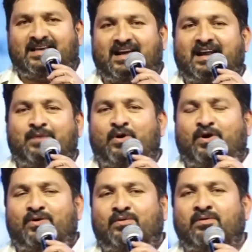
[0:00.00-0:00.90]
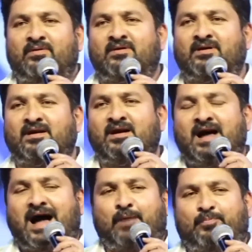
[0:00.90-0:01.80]
అందుకనేమో
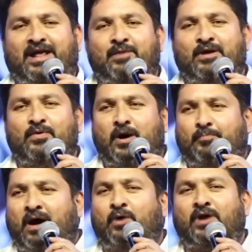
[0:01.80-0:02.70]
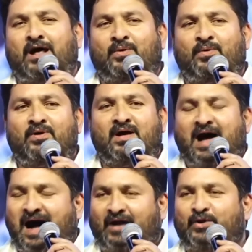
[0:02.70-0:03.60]
ఆ ప్రేమలు ఆ పావురాలు
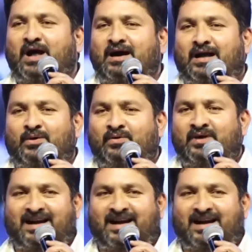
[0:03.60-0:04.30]
ఆ అనురాగాలు